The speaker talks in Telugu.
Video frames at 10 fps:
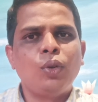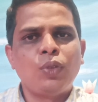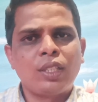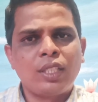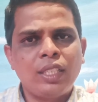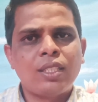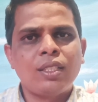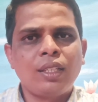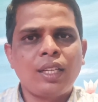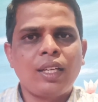గో ఫర్
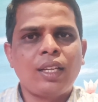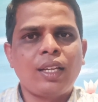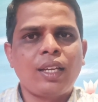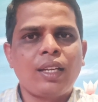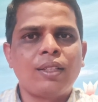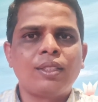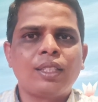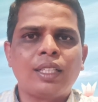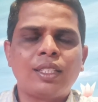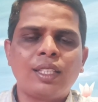టెస్ట్
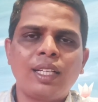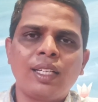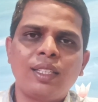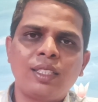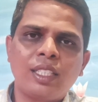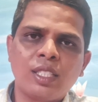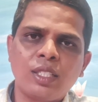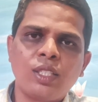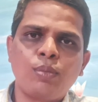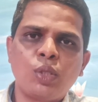ఖచ్చితంగా అందరు
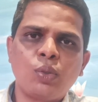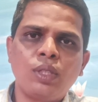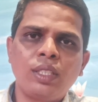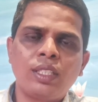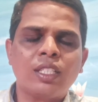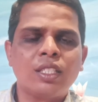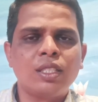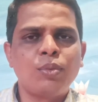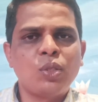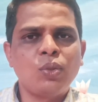టెస్ట్ చేయించుకోండి
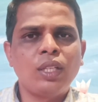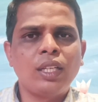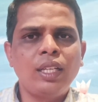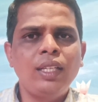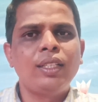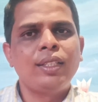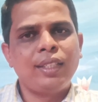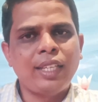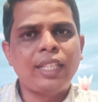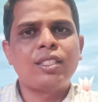టెస్ట్ చేయించుకున్నాకనే
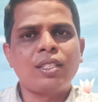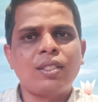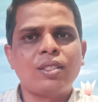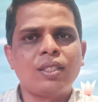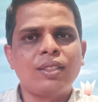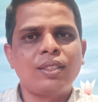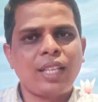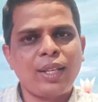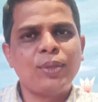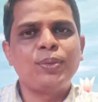డైట్ స్టార్ట్ చేయండి థ్యాంక్